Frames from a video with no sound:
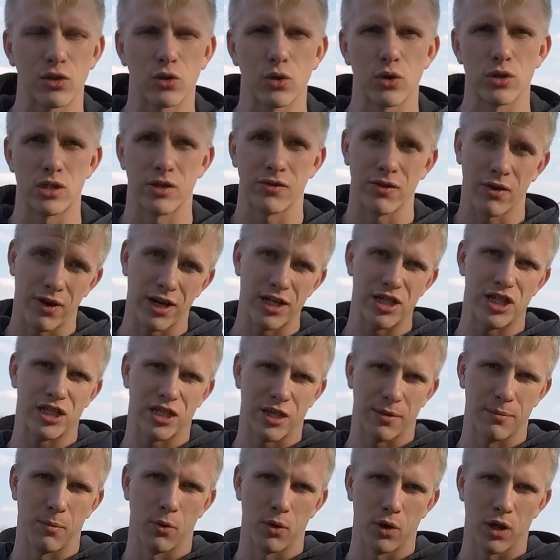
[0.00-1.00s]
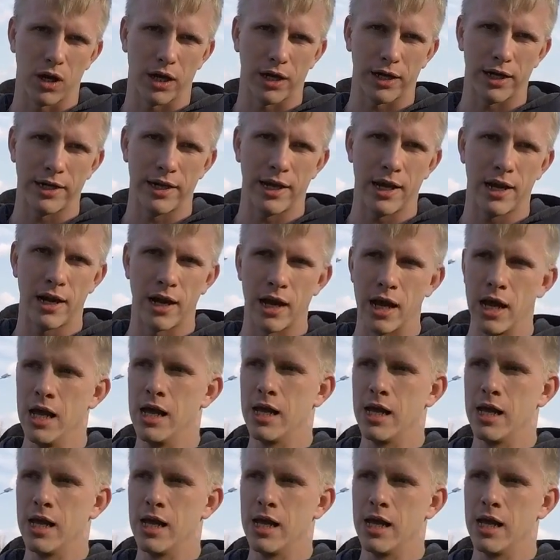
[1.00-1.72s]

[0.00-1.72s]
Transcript: то есть да вы вообще там, мол, охренели,